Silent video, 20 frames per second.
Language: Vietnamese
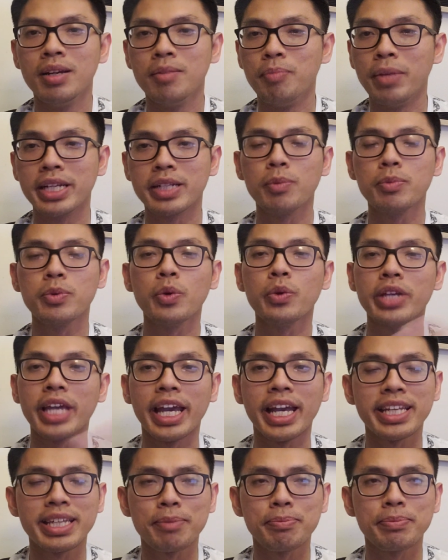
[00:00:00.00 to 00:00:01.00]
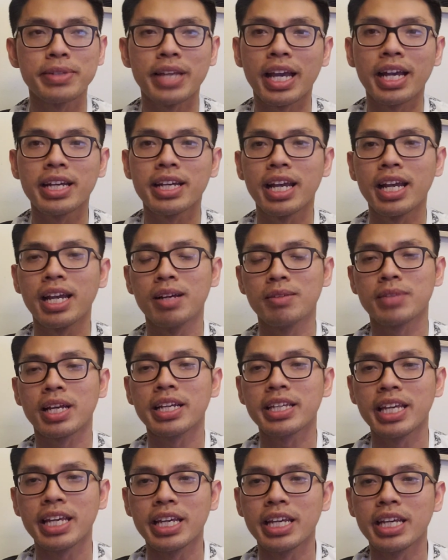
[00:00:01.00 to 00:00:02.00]
mình cũng vui vẻ chấp nhận ha
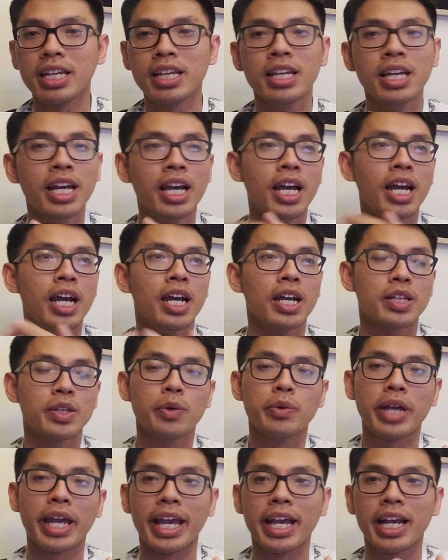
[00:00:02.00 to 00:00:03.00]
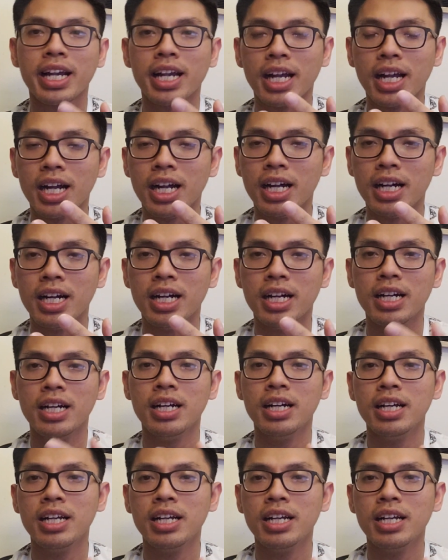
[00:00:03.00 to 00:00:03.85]
tại vì chú ngạn uh,